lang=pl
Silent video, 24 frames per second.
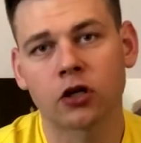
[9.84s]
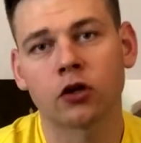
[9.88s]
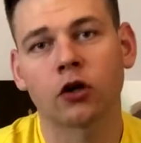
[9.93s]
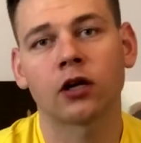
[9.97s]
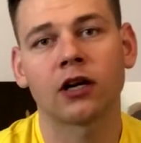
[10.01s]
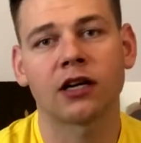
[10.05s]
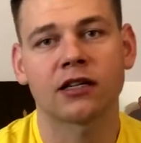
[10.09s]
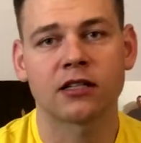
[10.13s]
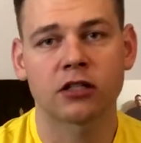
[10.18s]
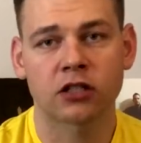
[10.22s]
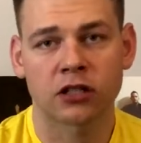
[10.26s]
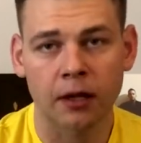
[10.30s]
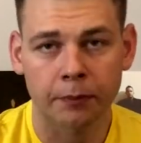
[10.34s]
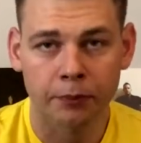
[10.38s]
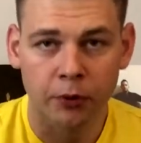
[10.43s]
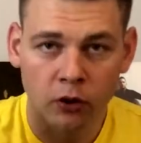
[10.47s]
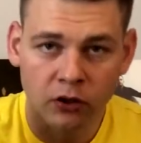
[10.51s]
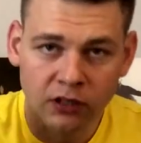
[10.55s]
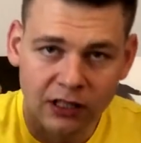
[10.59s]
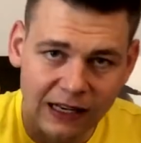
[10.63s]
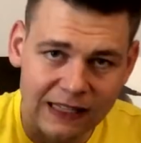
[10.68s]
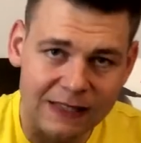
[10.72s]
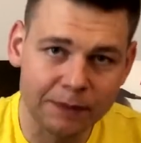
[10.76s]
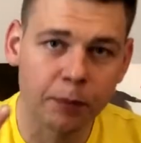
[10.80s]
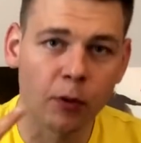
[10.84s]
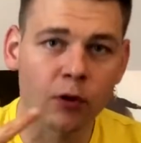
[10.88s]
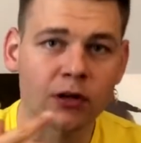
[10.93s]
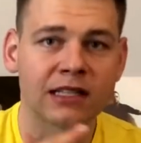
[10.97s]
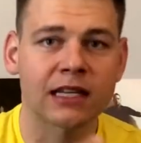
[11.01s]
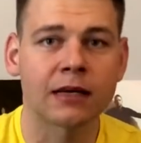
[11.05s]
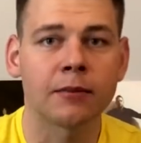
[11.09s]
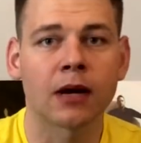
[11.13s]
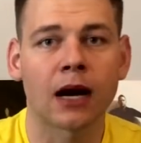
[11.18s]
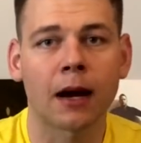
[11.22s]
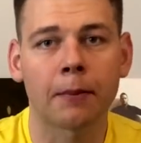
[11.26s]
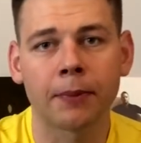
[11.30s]
to klasyczna piątka z
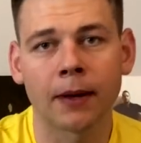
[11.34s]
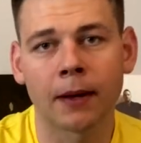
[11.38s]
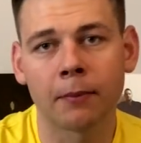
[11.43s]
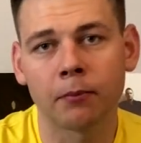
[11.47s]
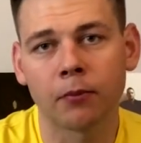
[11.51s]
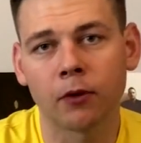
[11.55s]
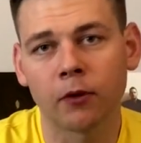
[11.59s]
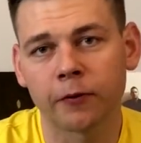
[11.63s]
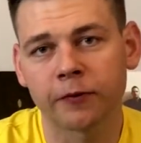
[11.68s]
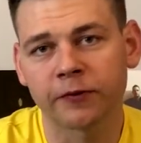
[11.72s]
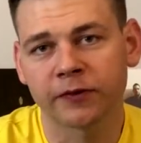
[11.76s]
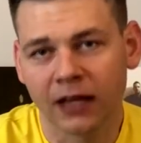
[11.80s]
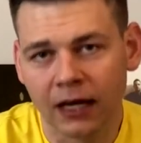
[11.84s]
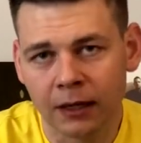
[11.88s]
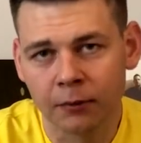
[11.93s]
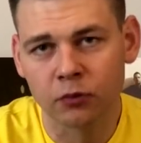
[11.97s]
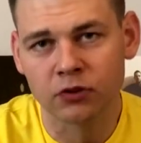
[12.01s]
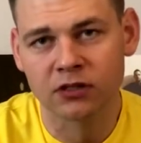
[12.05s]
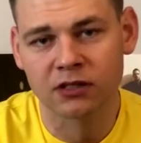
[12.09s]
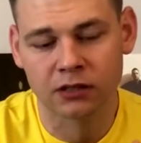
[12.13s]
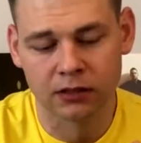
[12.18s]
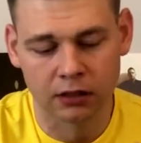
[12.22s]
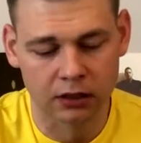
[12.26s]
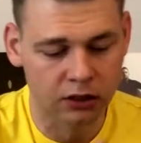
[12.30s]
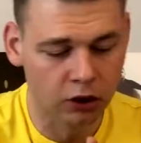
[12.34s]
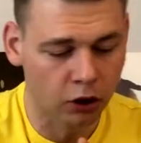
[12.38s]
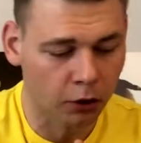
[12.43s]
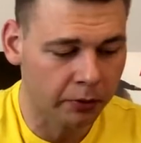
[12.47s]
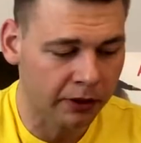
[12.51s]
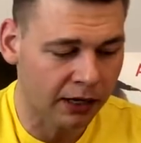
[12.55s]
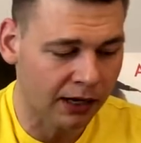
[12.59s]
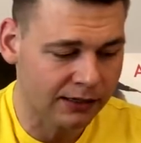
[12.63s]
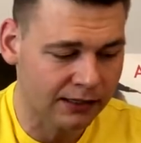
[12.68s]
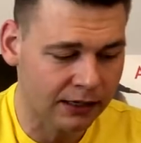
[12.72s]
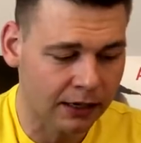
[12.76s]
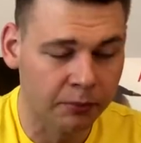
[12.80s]
polskim rapem, bo w tej muzyce się
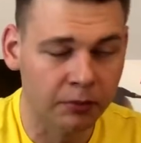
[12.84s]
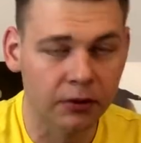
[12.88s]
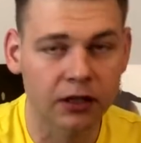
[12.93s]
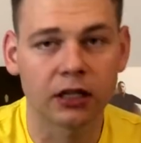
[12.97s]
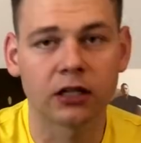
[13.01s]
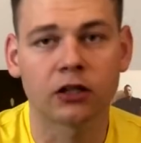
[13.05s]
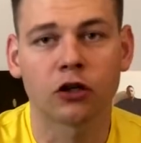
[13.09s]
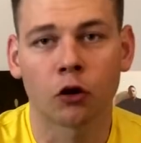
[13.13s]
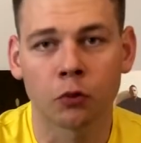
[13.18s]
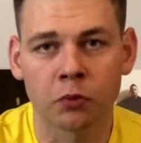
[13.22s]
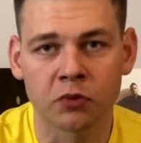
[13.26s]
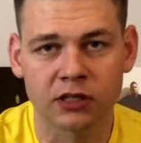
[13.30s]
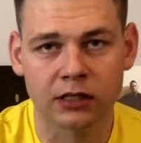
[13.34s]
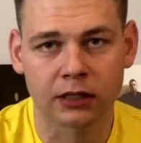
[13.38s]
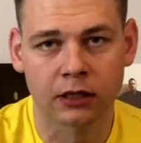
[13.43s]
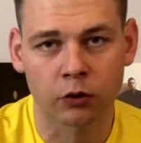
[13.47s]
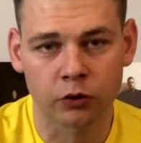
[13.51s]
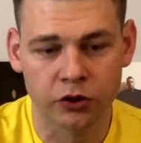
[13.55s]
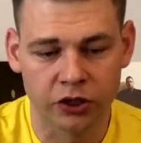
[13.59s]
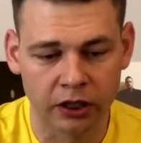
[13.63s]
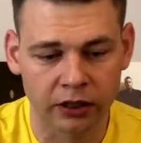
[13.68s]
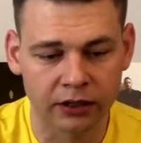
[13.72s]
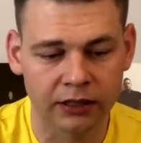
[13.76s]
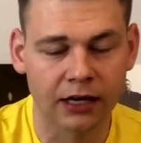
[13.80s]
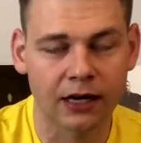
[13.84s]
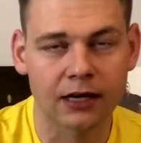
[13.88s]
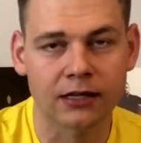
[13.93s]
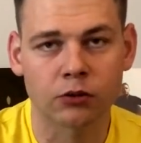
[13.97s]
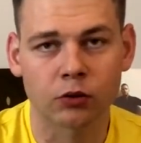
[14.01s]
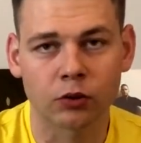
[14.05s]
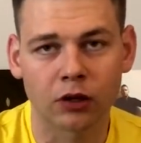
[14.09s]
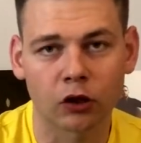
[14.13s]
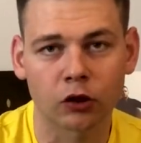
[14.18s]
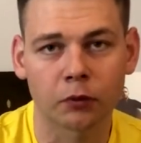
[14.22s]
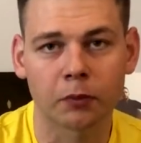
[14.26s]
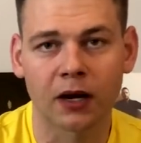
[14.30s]
obracam i tą muzyką się
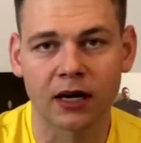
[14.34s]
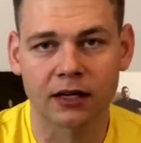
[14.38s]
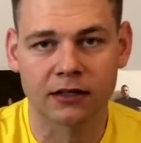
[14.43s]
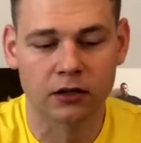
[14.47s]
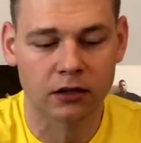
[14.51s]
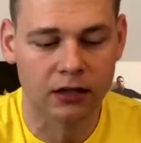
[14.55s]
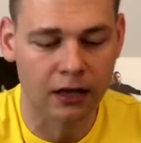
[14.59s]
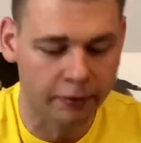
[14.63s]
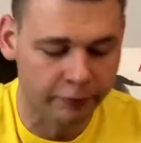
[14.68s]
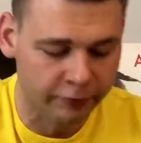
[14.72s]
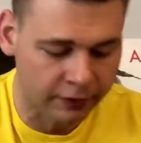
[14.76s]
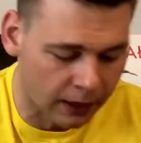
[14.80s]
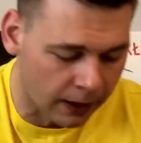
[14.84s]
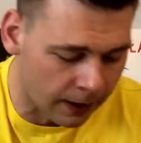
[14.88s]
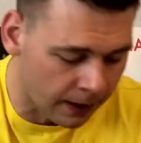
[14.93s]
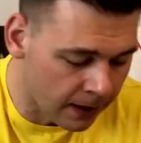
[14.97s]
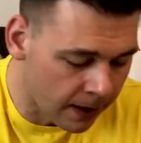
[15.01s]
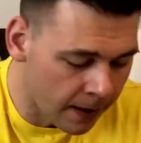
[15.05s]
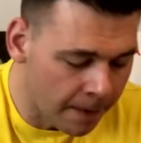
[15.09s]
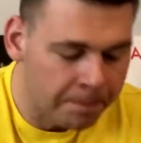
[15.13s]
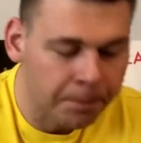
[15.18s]
interesuję od bardzo dawna.